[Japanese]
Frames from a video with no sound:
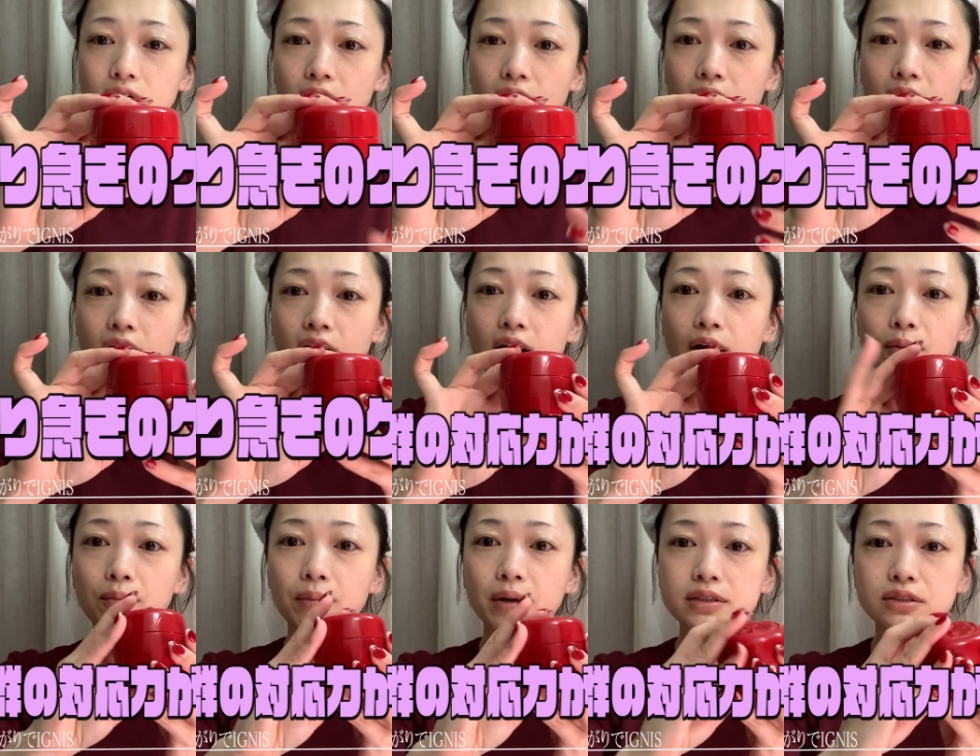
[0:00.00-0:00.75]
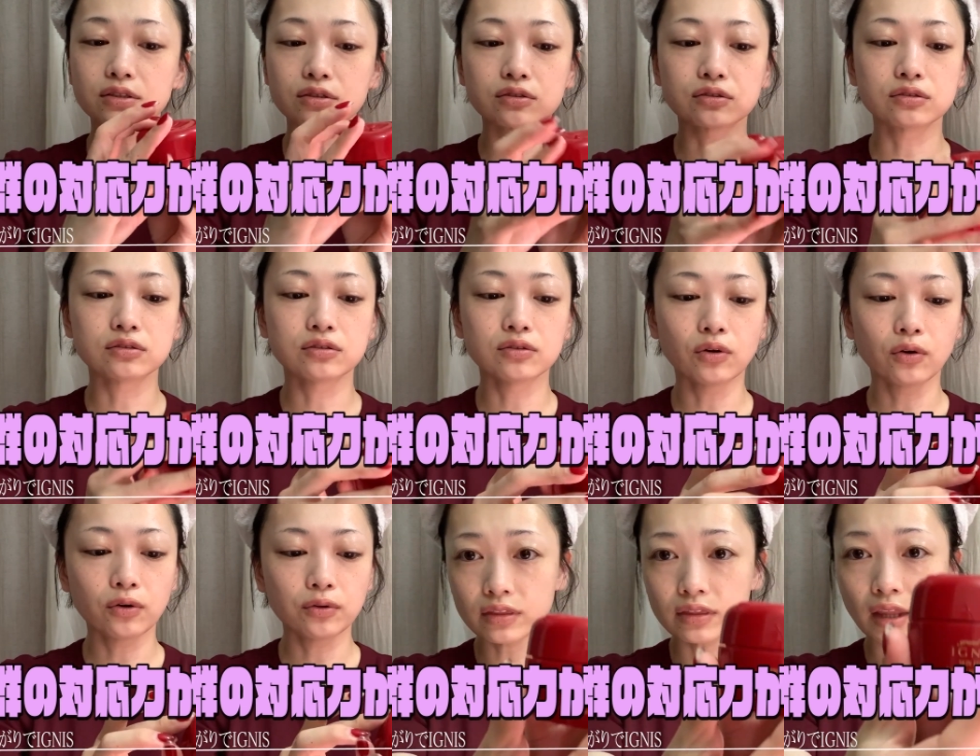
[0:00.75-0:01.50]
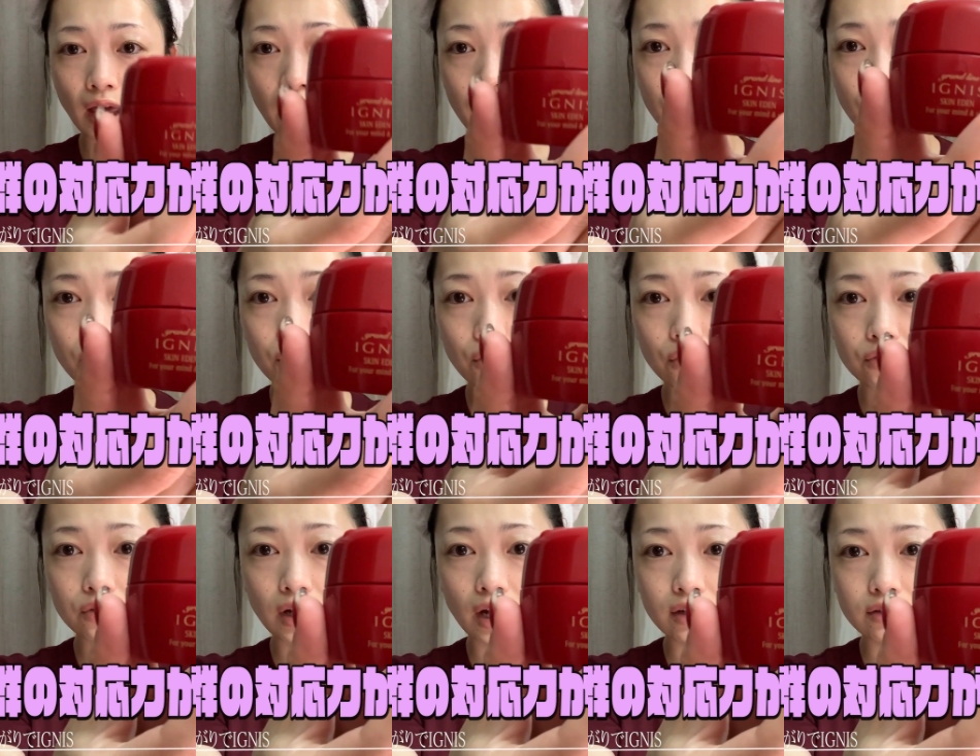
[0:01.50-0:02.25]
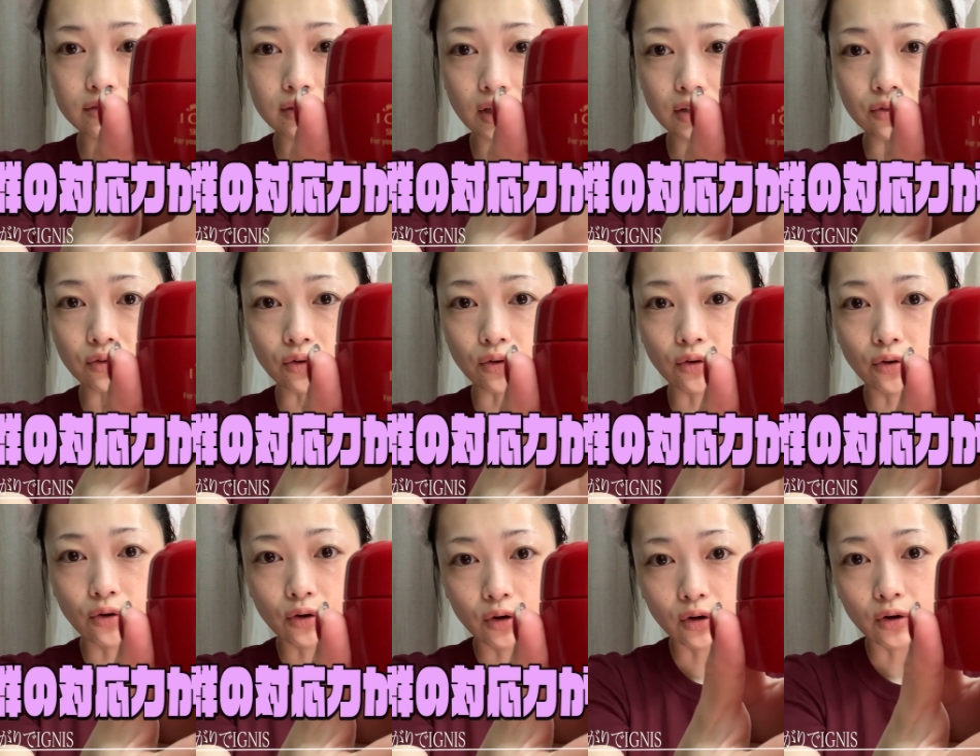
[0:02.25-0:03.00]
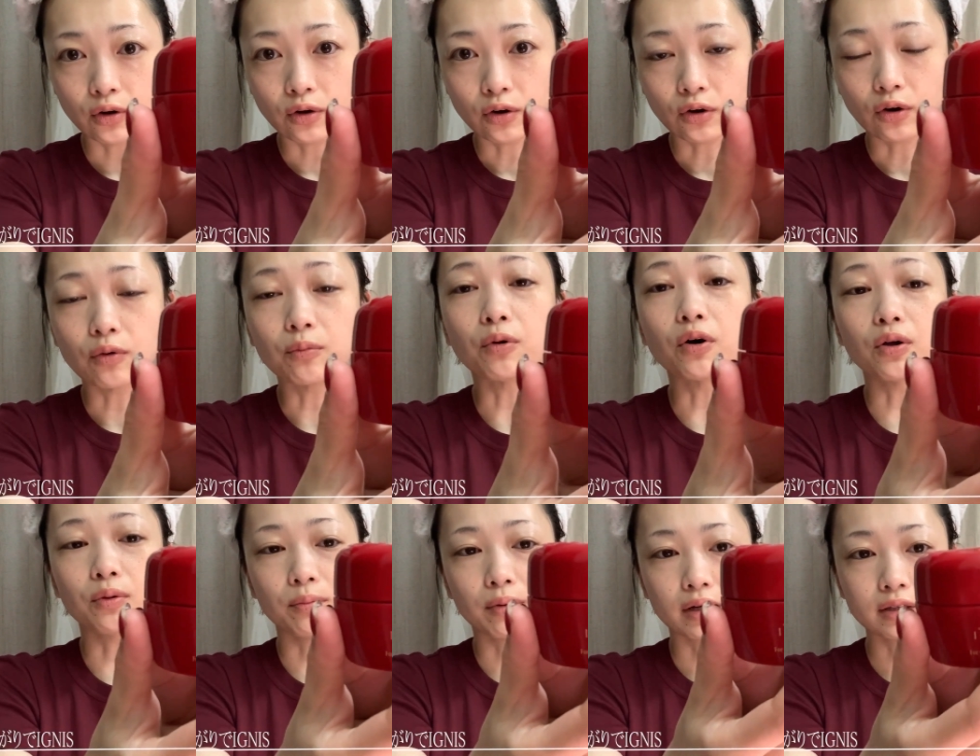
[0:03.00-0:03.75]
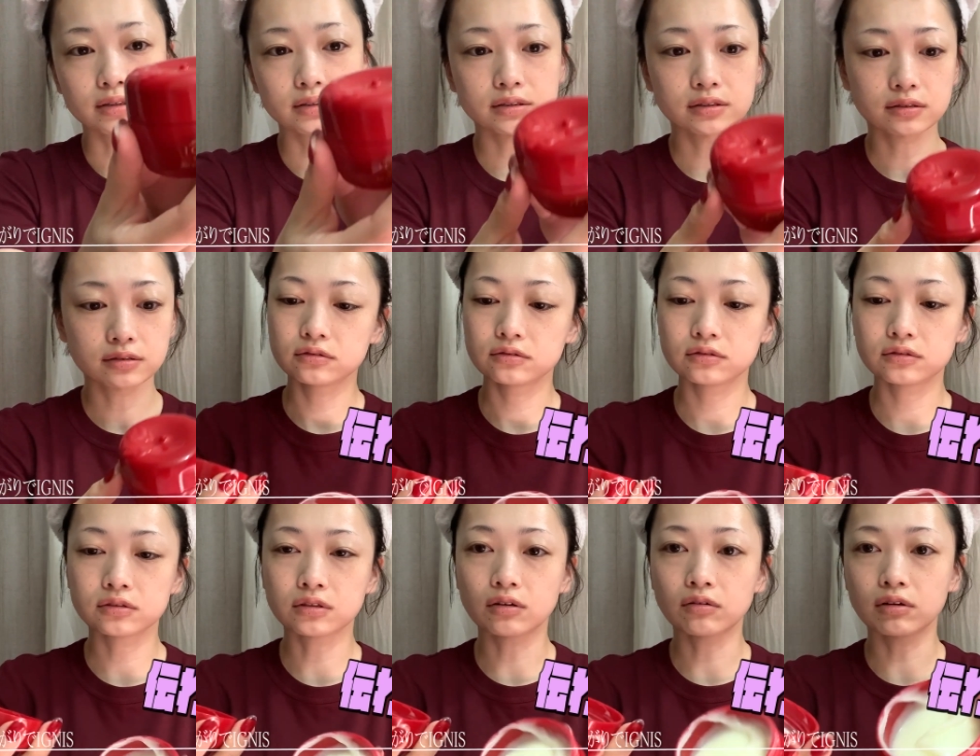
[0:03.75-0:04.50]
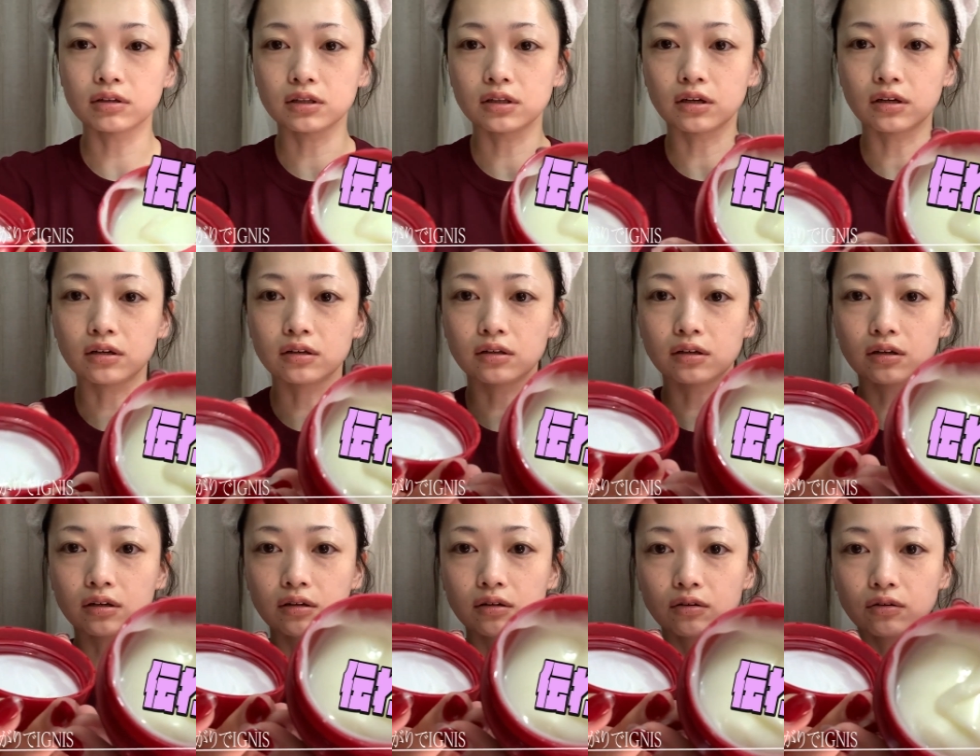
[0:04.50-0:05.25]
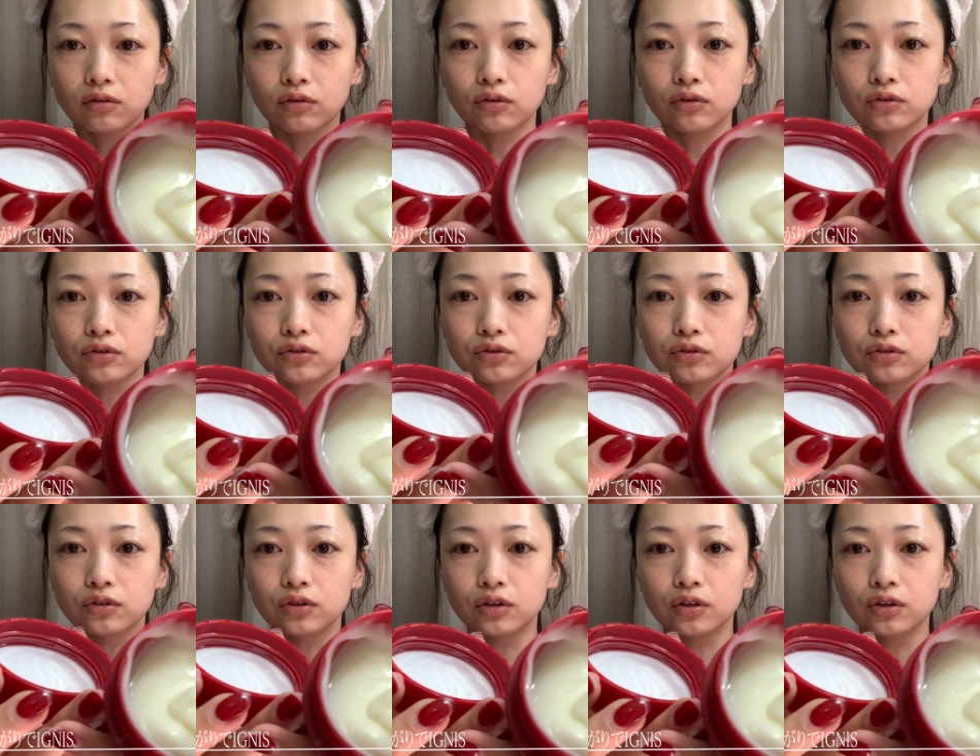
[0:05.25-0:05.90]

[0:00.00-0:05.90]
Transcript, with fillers: は抜群の対応力があるなと思います。伝わったかな？こういう